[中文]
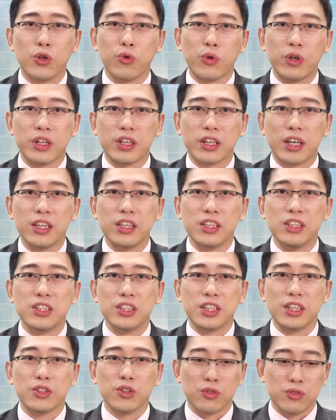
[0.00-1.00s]
为了给你一
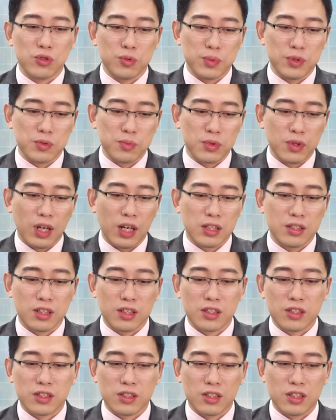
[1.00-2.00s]
些那种什么什么啊那
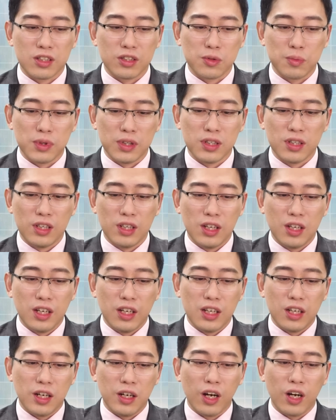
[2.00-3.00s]
个那个什么
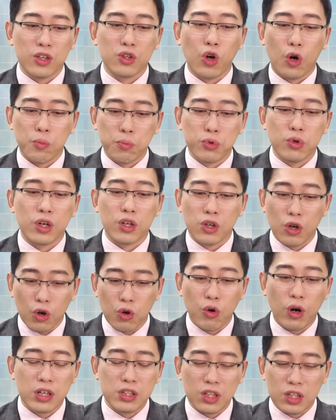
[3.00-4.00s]
呃很恐怖很恐
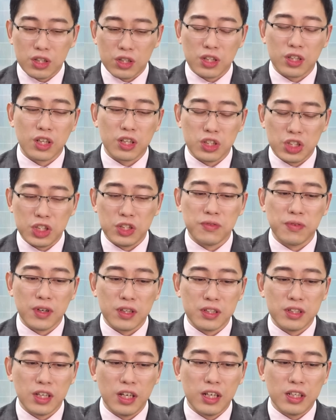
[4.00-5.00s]
慌的那个气
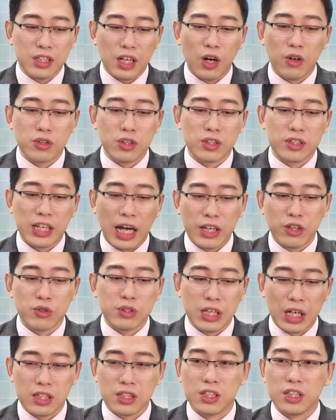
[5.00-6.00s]
氛，然后呢才有
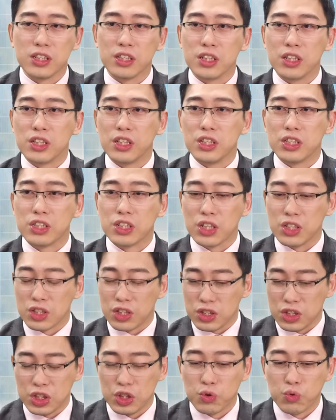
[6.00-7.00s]
这样的一个这个
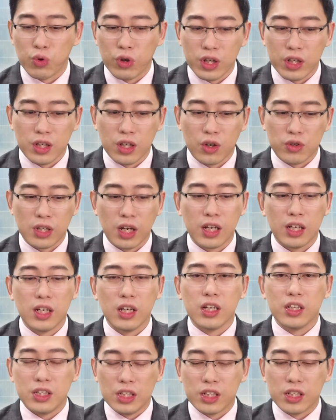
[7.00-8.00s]
的行为。哦，那
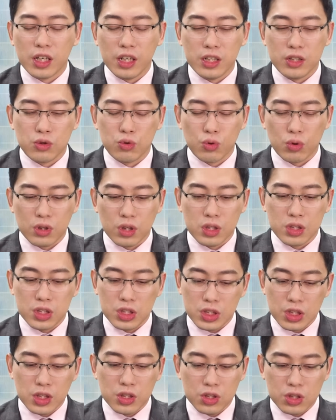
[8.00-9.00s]
你可以做的几
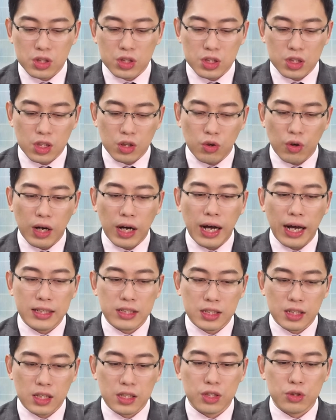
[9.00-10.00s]
件事情的话，还
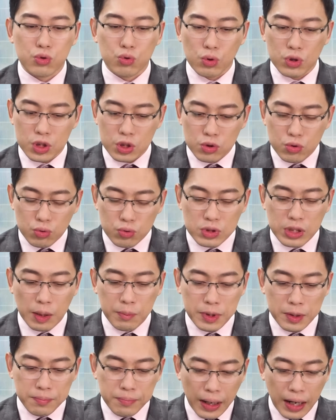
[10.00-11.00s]
是跟你说清楚讲
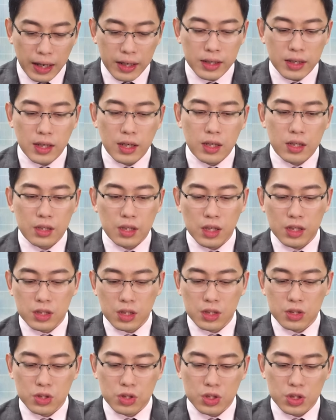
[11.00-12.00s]
明白。嗯。第一
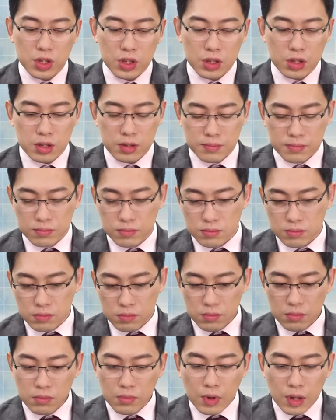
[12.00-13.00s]
件事
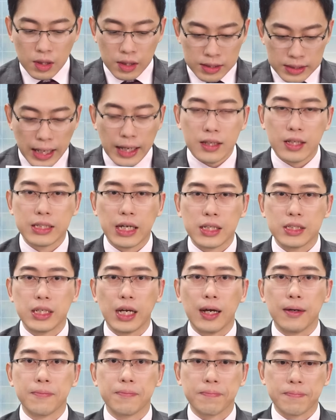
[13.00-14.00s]
情，light 加起
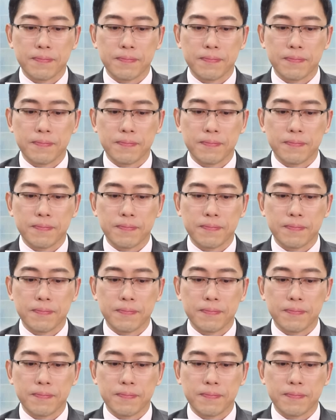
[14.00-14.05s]
来。